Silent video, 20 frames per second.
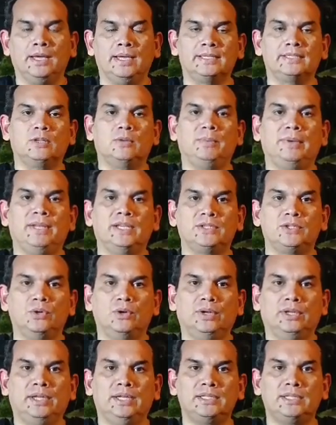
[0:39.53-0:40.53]
Esta
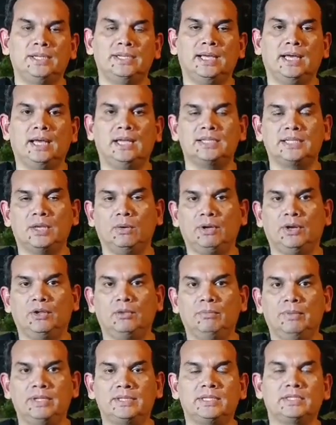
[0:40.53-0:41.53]
operación inicia ya hace
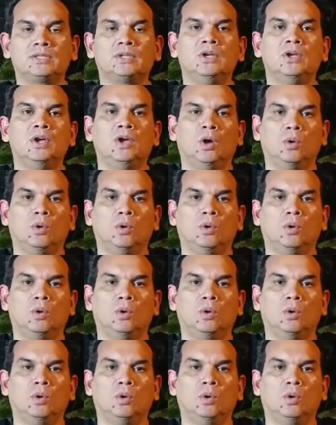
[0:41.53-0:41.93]
varios meses